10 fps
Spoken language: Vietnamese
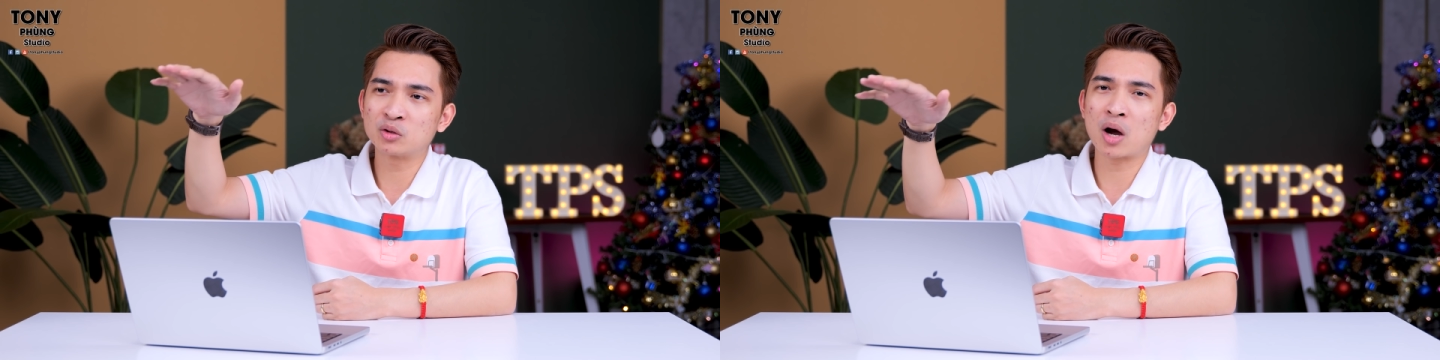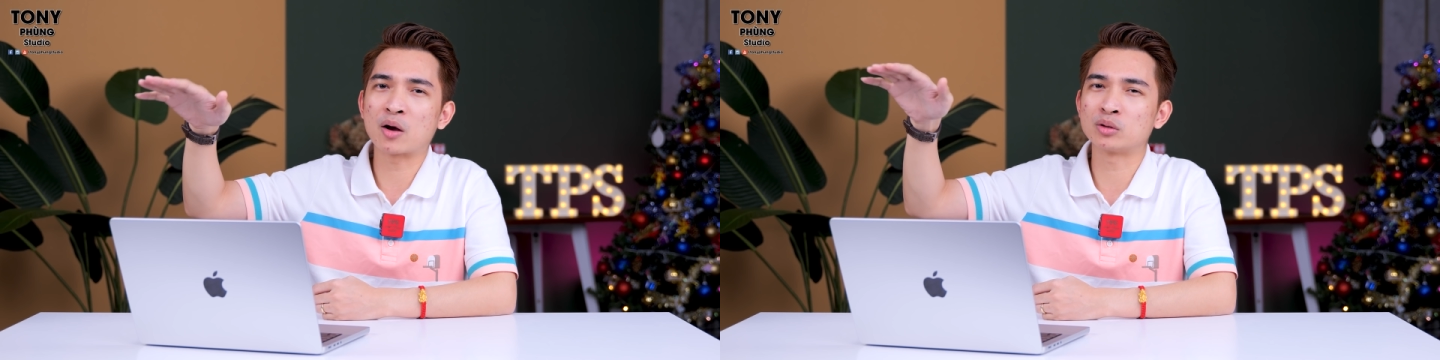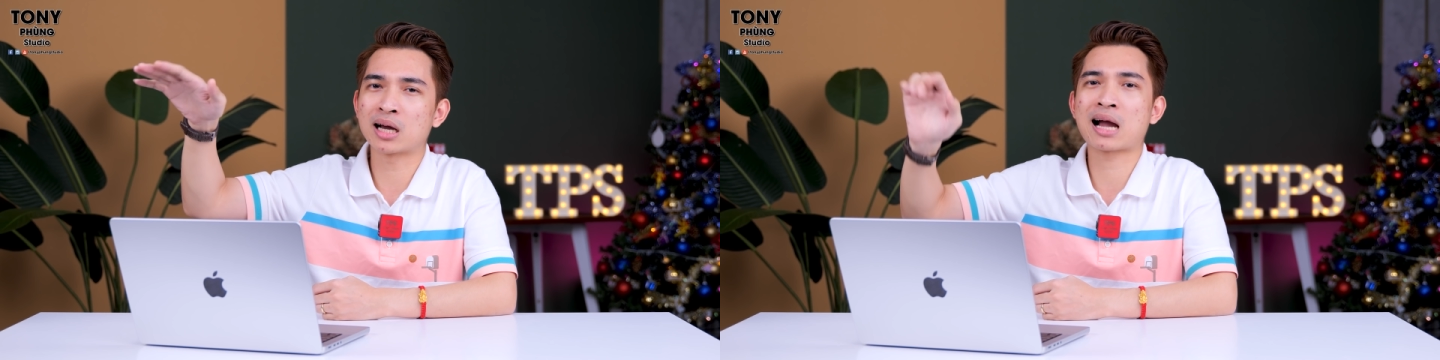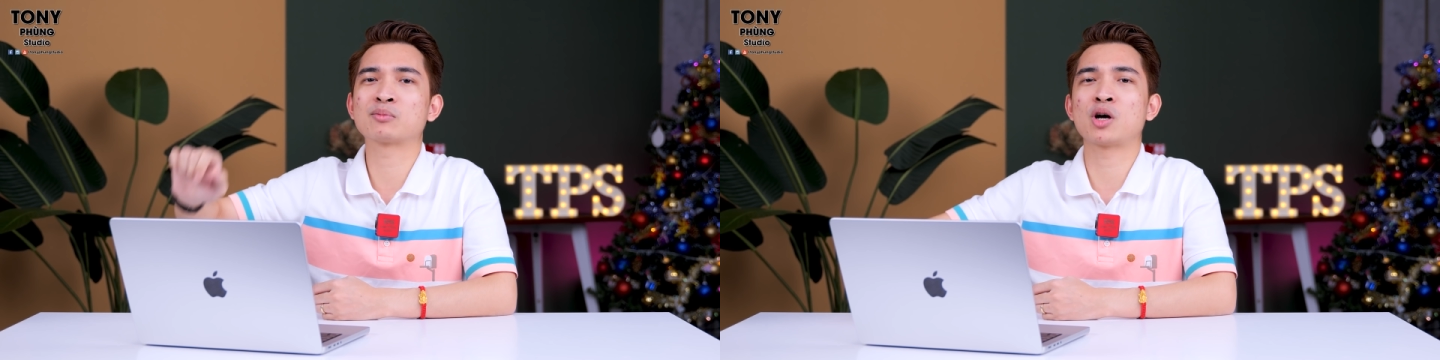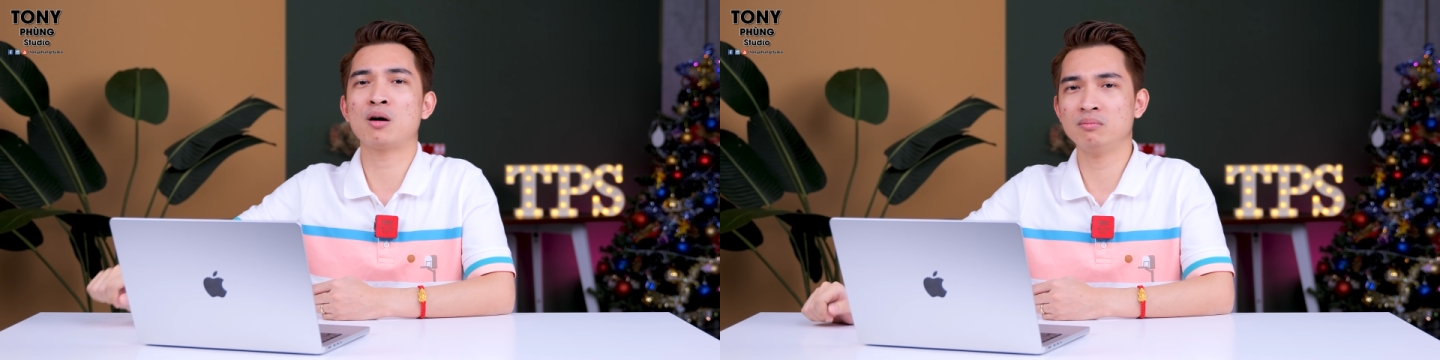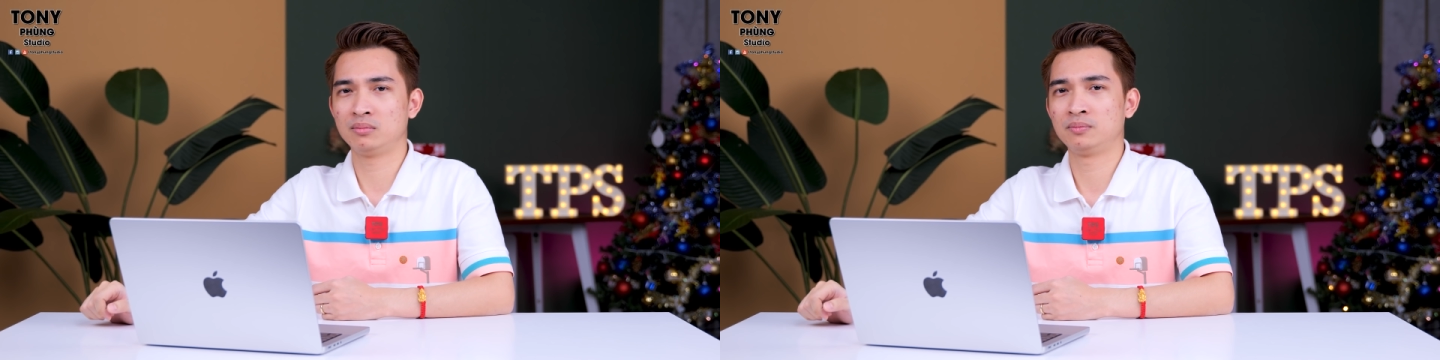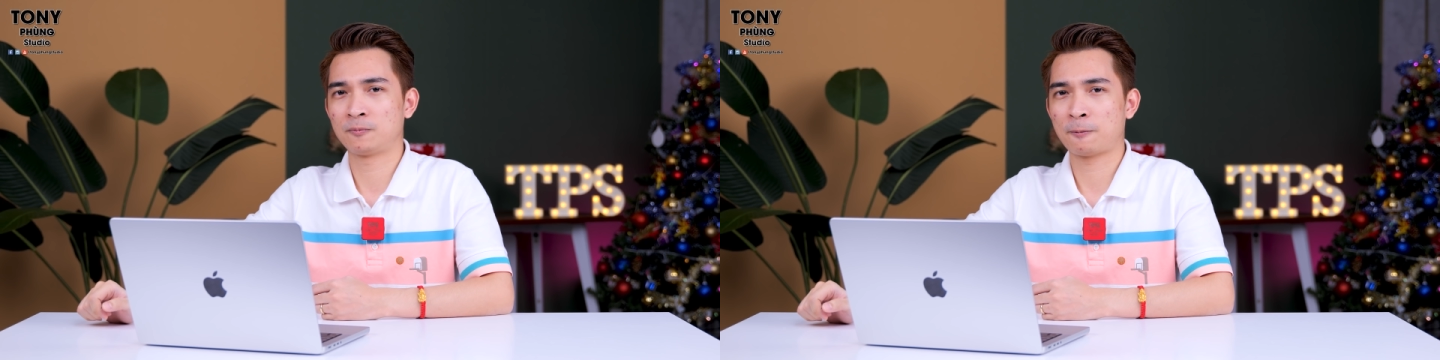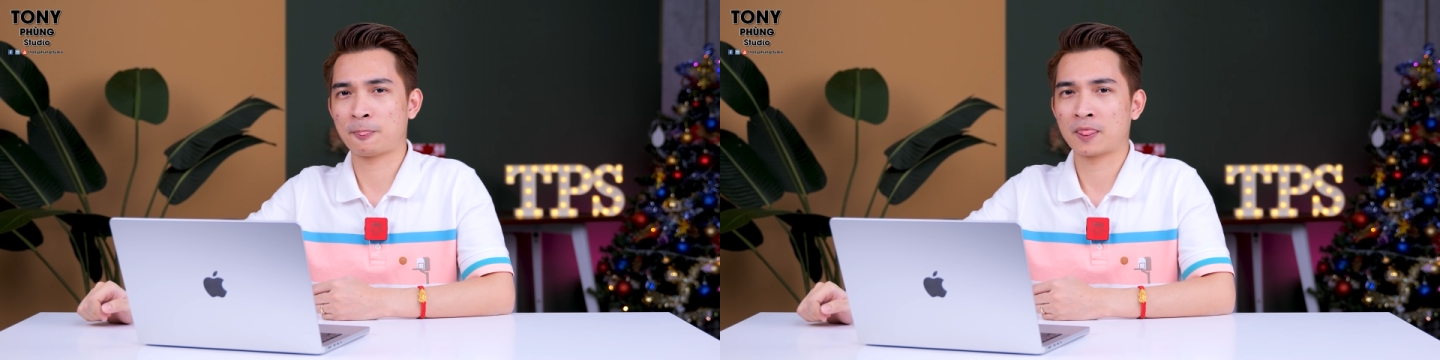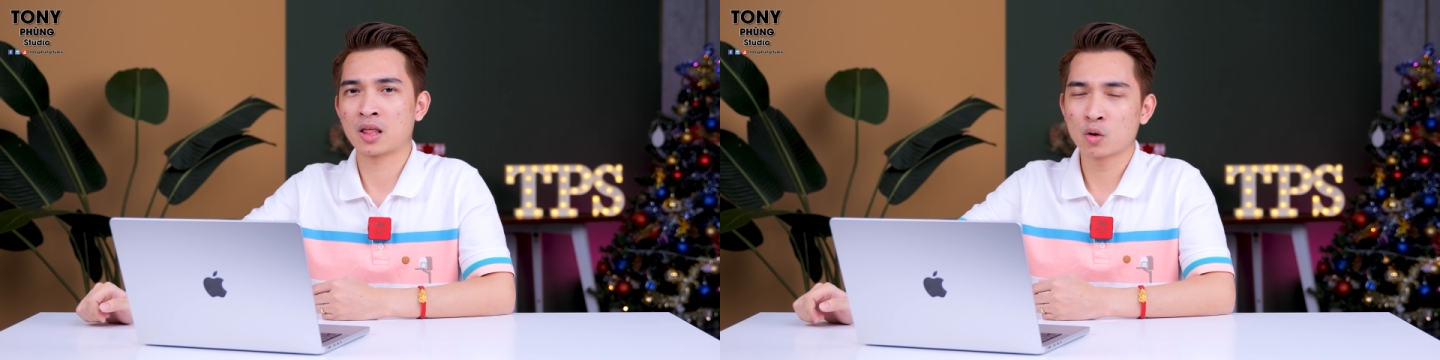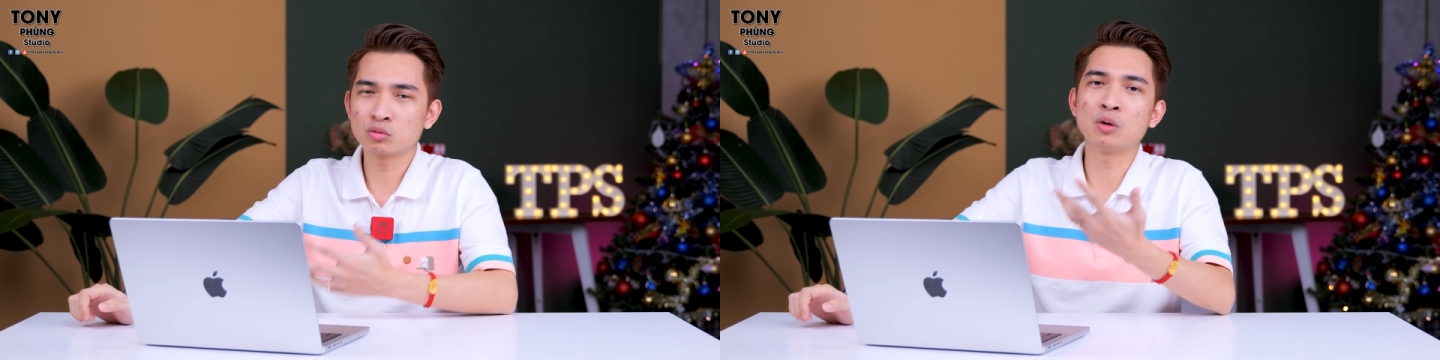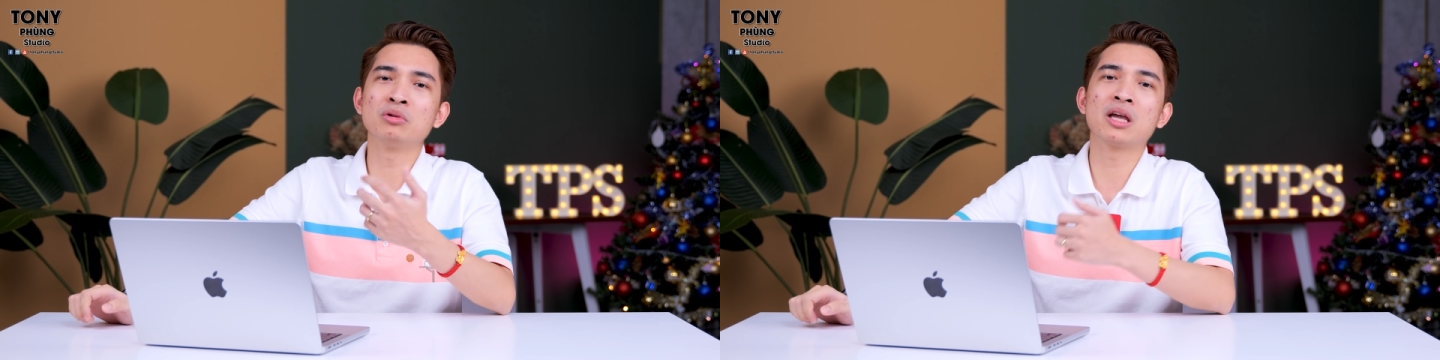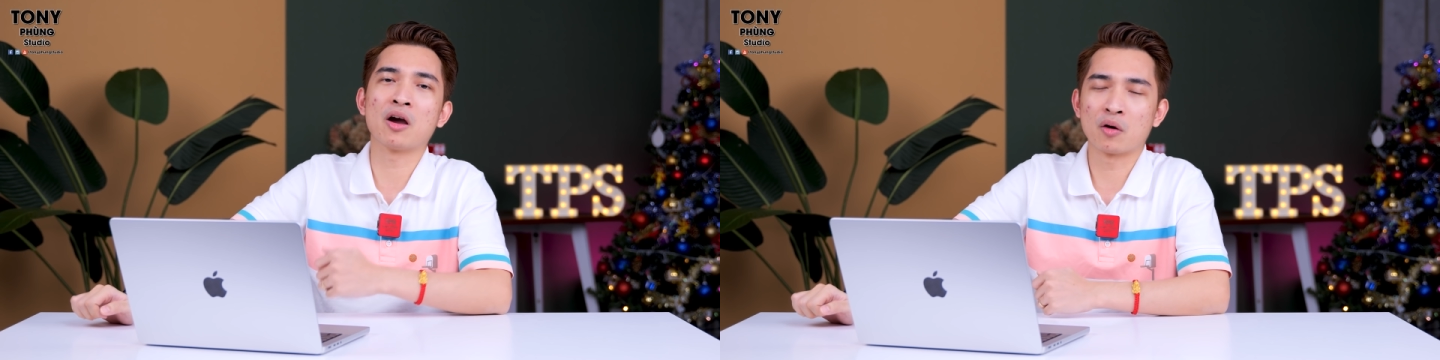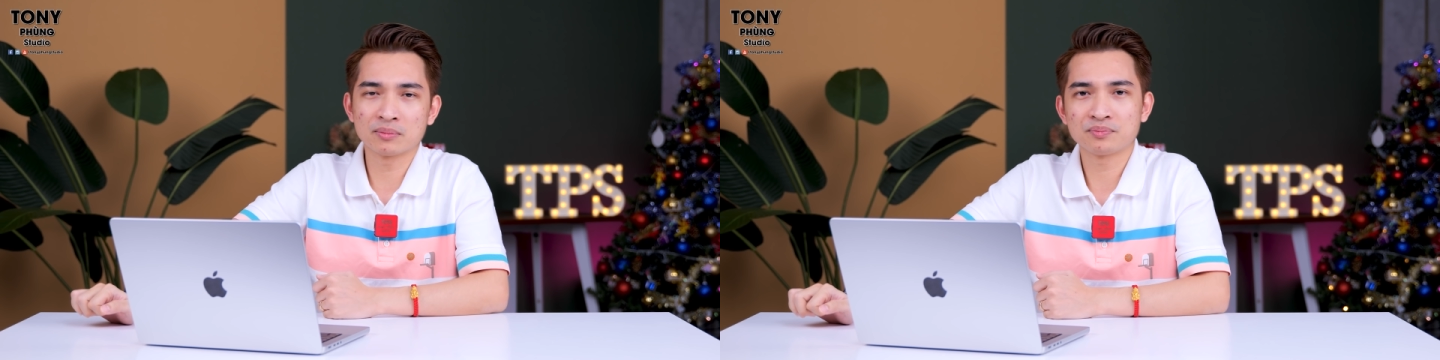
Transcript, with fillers: thoại của thằng hàng xóm cũng giống như kiểu